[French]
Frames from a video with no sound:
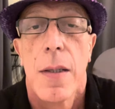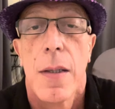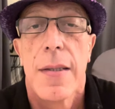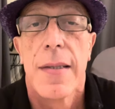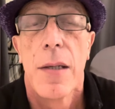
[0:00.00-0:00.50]

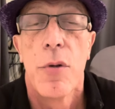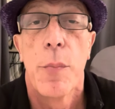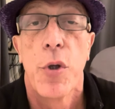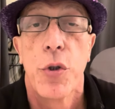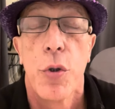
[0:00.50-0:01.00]
Salut les
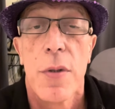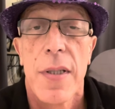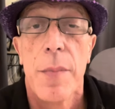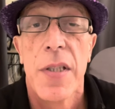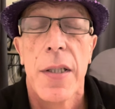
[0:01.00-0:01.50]
potos,
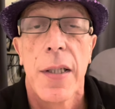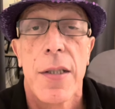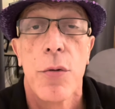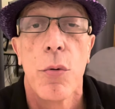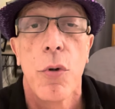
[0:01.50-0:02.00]
samedi
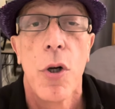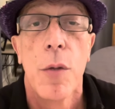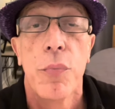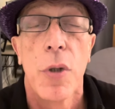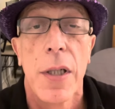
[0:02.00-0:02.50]
direction Caen
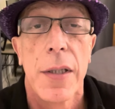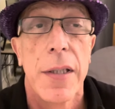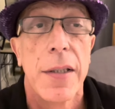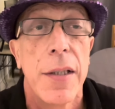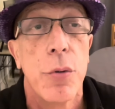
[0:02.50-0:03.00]
pour un
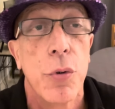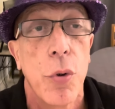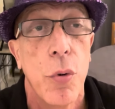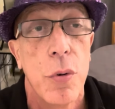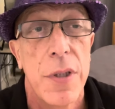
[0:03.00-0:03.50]
quintet de trot,